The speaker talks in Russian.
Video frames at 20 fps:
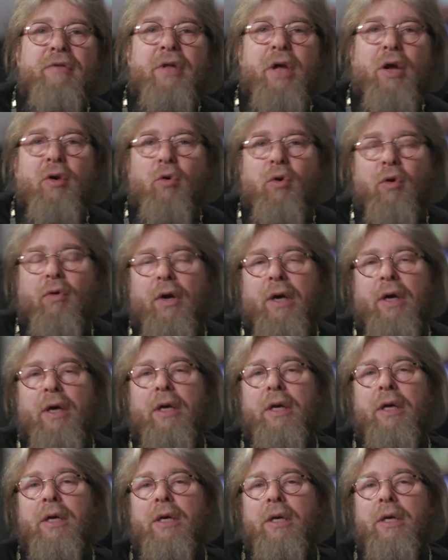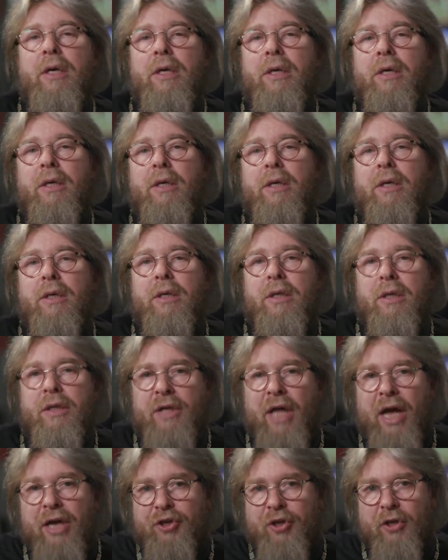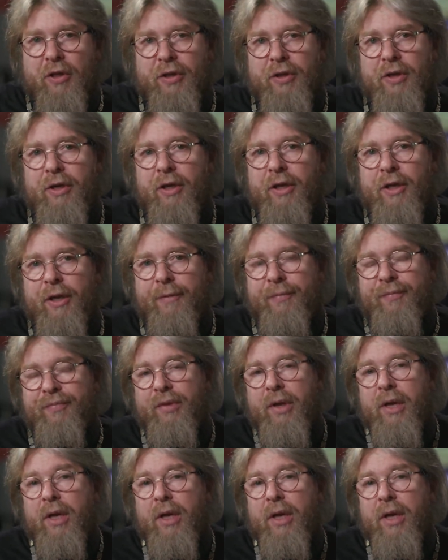II начало дело.